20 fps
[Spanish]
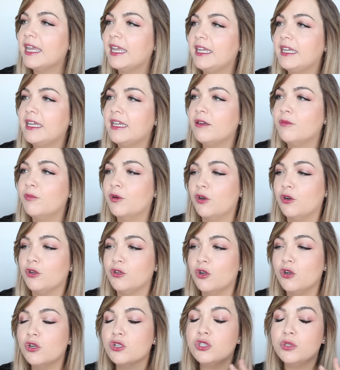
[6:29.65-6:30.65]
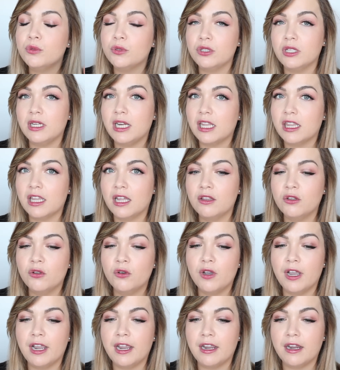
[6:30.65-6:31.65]
Y bueno, yo lo estuve
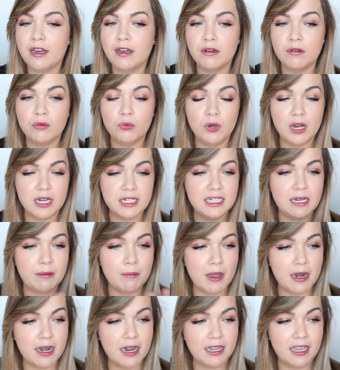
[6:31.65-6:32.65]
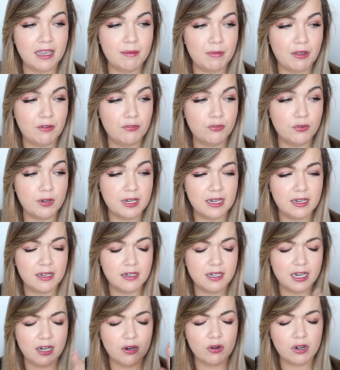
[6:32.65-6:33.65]
utilizando en una semana que me
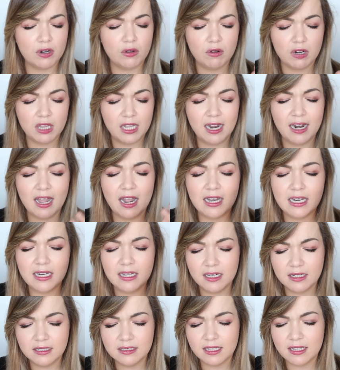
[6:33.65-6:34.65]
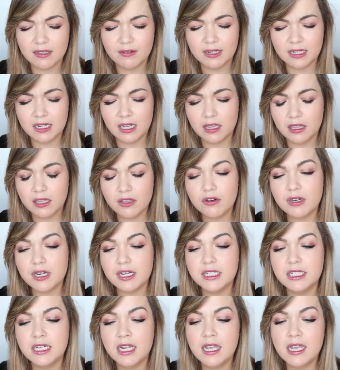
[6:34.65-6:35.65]
fui, creo recordar, a Alicante de
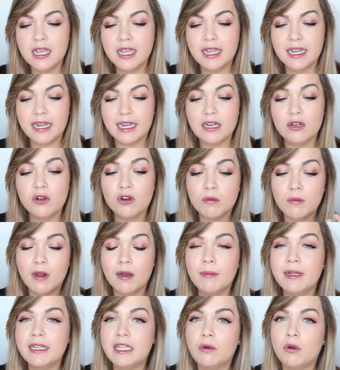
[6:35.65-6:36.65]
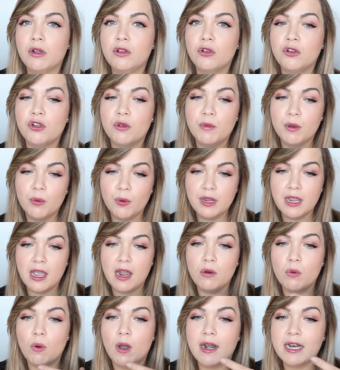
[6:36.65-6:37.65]
vacaciones. Y normalmente cuando yo me voy
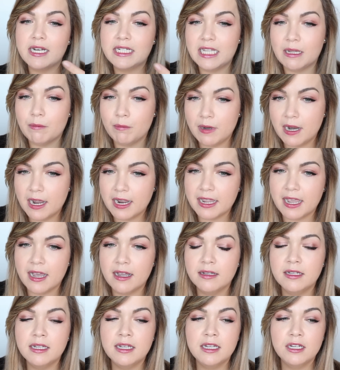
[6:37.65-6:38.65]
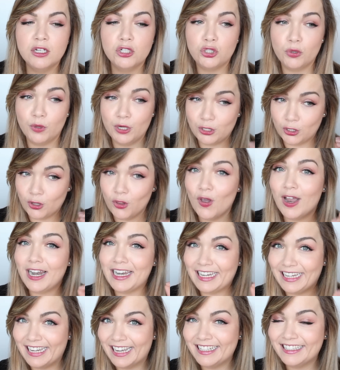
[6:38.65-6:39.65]
a lugares de playa, sobre todo
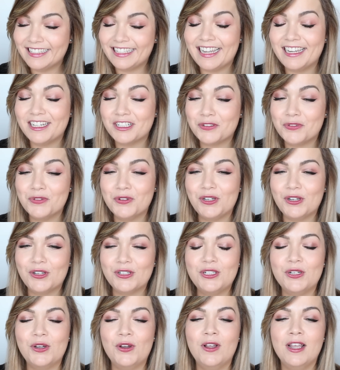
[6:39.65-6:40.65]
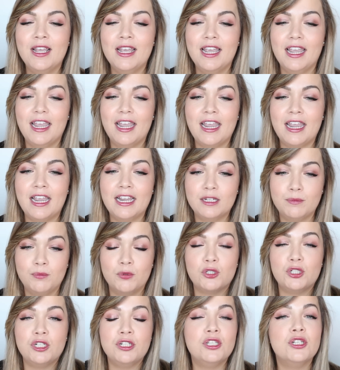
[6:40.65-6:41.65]
Alicante, es curioso, eh, es
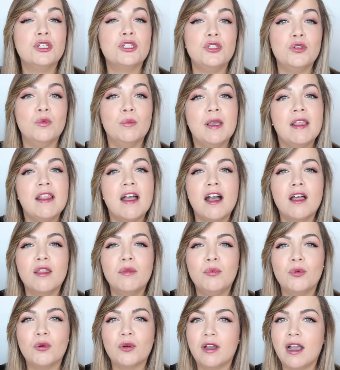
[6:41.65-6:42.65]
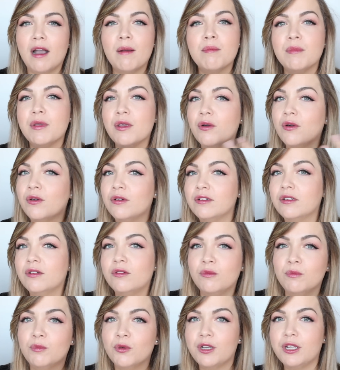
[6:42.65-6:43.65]
por sitios de humedad, por cambio,
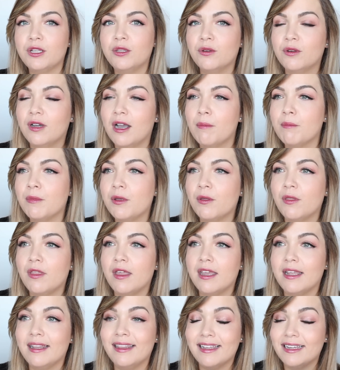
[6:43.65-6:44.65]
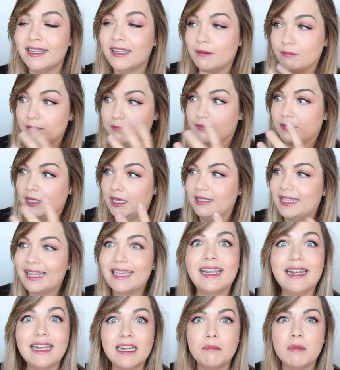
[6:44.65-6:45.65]
¿no? Un poquito cambio
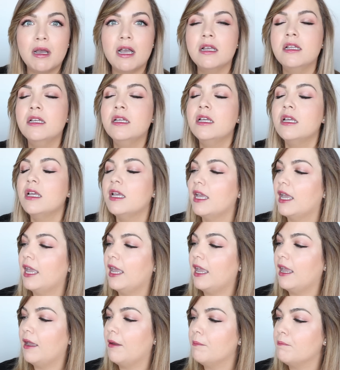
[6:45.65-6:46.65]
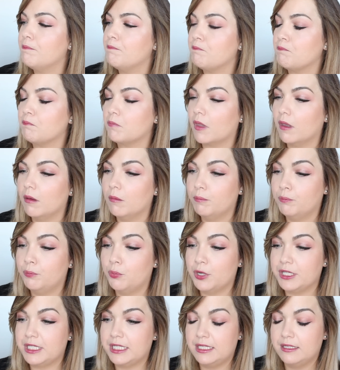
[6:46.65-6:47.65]
de, clima. Em,
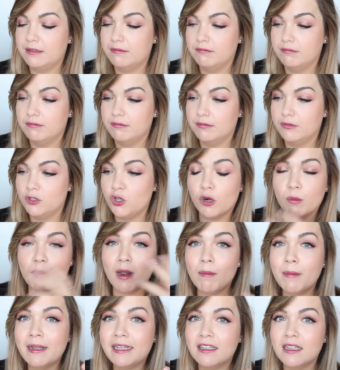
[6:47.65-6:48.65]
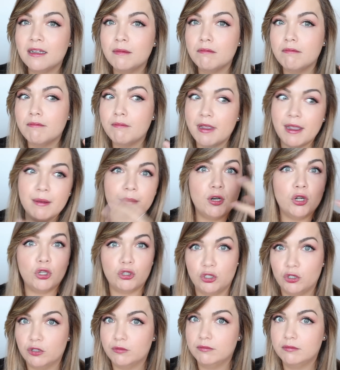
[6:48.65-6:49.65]
pues Normalmente me
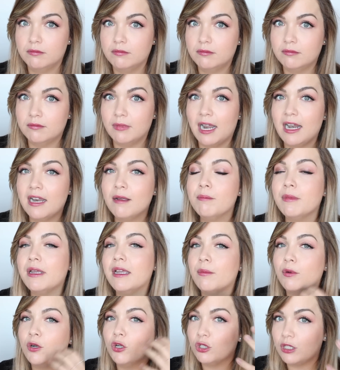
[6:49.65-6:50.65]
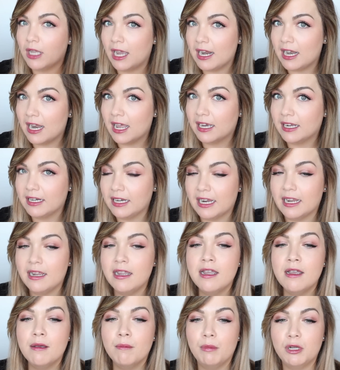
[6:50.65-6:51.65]
broto, ¿vale? Me brota el acné.
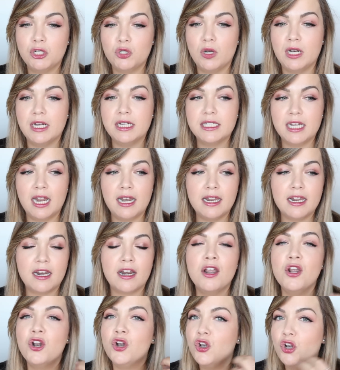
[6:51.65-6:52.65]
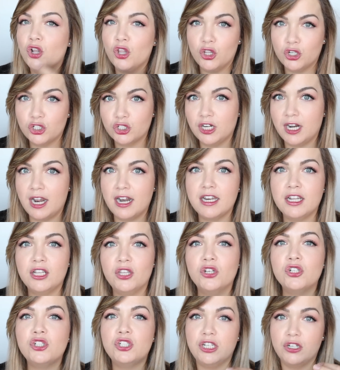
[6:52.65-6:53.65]
Me suelen salir no dos
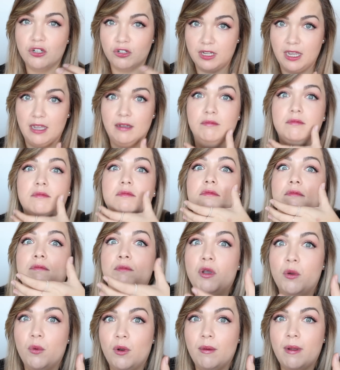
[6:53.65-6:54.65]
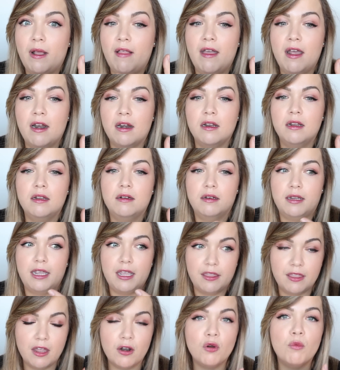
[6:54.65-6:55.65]
granitos, sino que me vuelve a dar
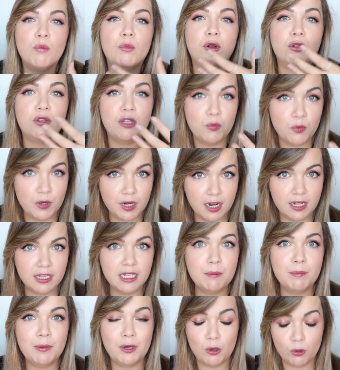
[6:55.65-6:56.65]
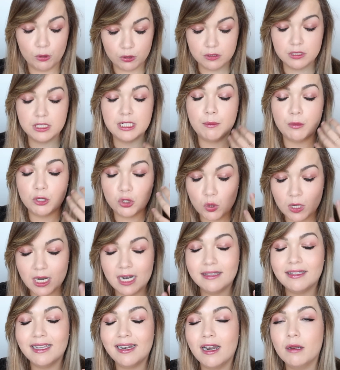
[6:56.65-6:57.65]
quizá no un brote muy grande, pero se me
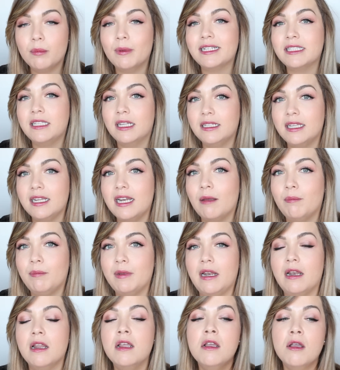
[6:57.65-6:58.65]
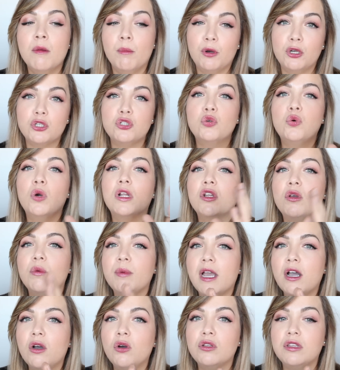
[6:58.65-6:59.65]
suele alterar bastante la piel. Por eso cuando
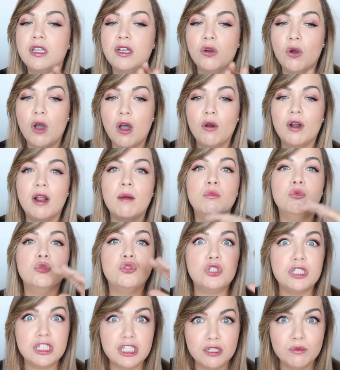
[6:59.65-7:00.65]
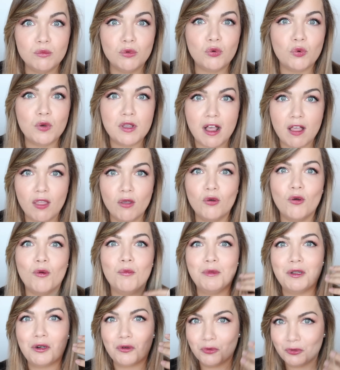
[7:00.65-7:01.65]
viajo tengo ahora muchísimo cuidado
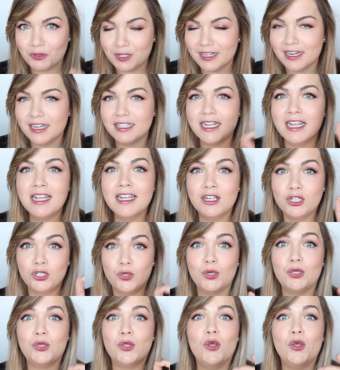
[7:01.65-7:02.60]
con mis rutinas, sobre